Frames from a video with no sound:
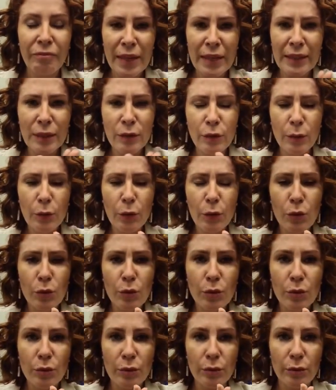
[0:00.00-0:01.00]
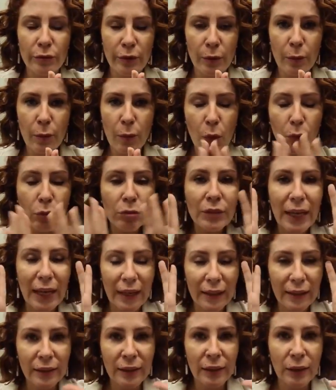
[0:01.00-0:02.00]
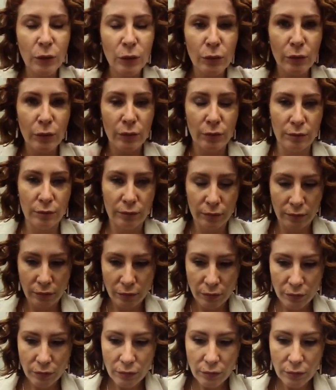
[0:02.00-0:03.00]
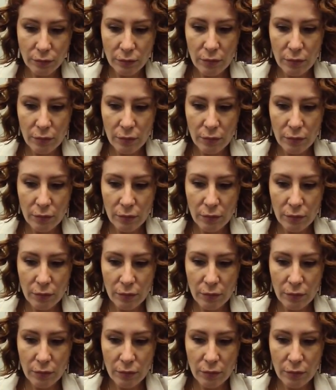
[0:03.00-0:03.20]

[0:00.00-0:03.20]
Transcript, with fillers: Então vamos, vamos montar aqui um,